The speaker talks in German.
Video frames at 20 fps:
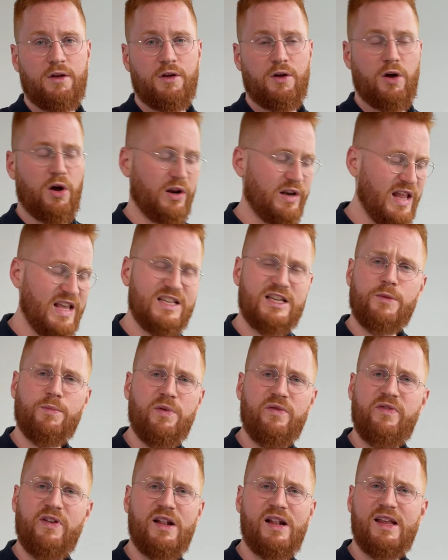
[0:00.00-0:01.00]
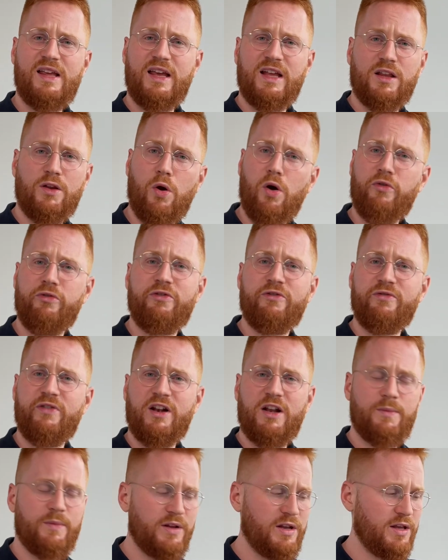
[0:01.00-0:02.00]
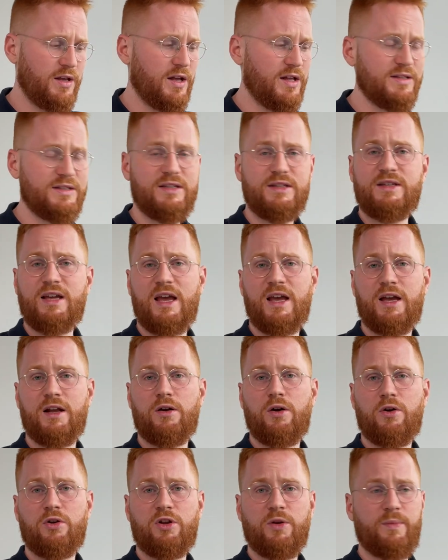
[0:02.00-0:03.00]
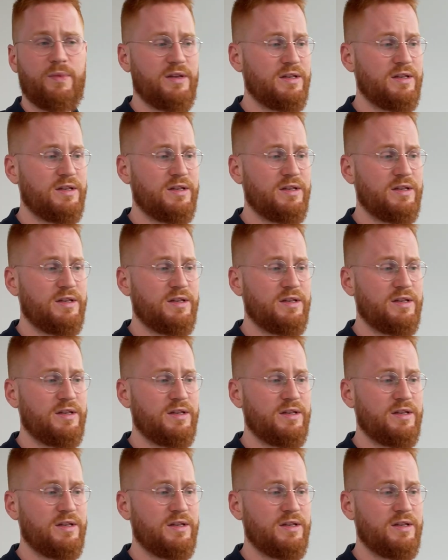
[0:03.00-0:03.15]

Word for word: Und das hat mich wirklich getroffen, weil ich mir die ganze Zeit gedacht habe,